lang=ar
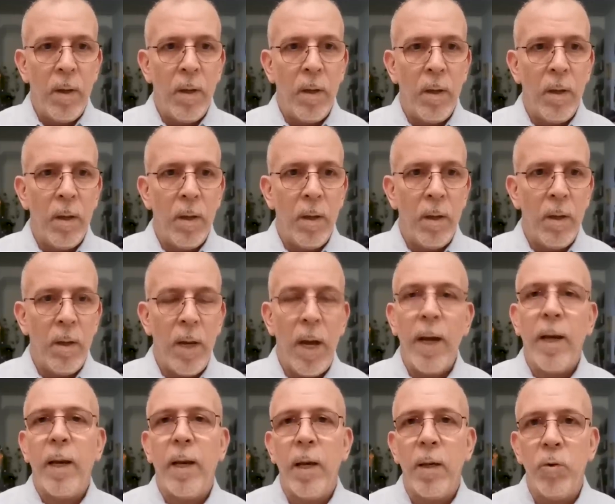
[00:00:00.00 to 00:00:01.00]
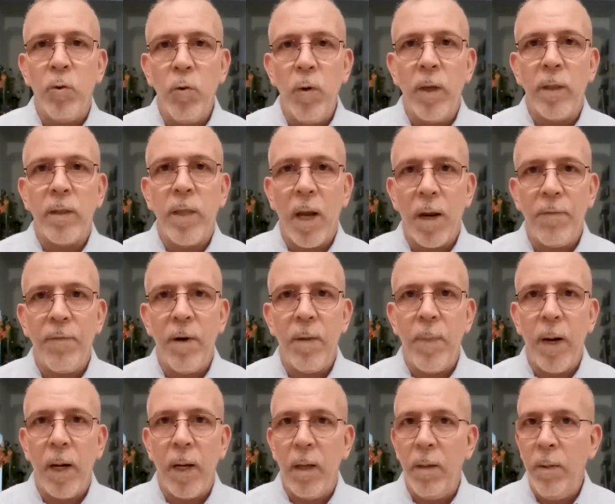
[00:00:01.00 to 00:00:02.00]
آه، اكدوا للطرف
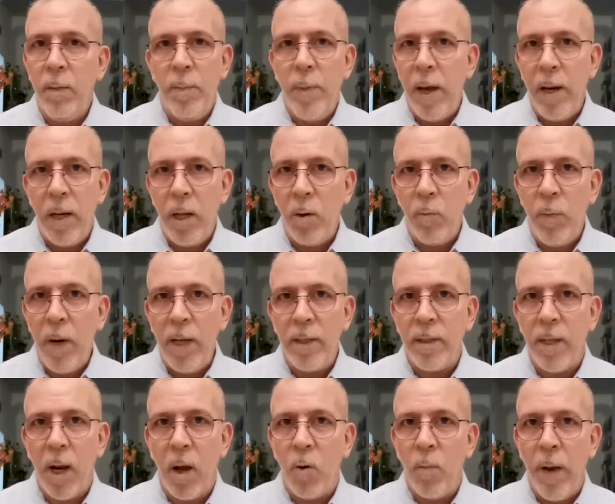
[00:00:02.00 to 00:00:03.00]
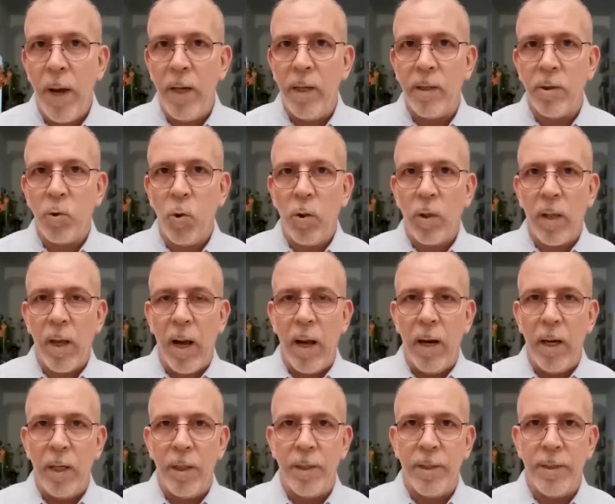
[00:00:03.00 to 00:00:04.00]
المغربي بانهم ليس لهم اي سلطه
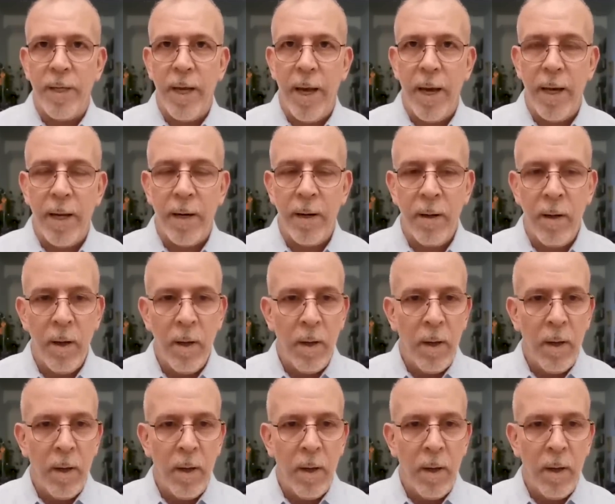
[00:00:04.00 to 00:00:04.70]
على الجزائر